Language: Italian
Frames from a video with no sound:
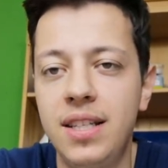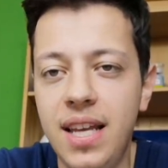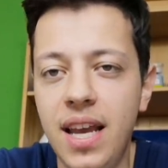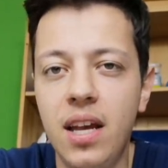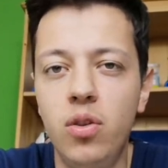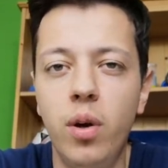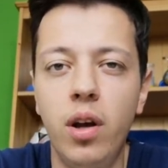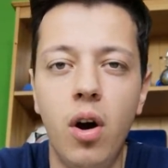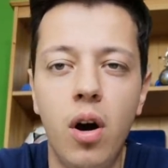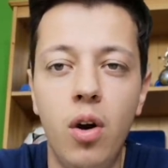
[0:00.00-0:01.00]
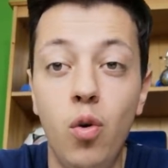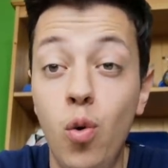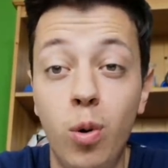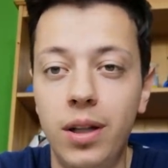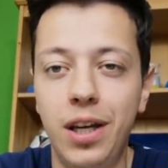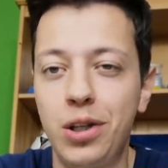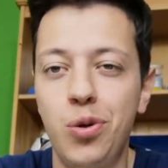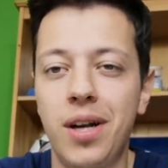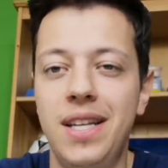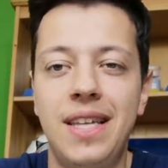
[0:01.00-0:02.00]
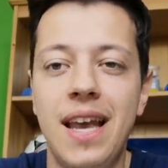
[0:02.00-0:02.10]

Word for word: Segna due gol, uno addirittura di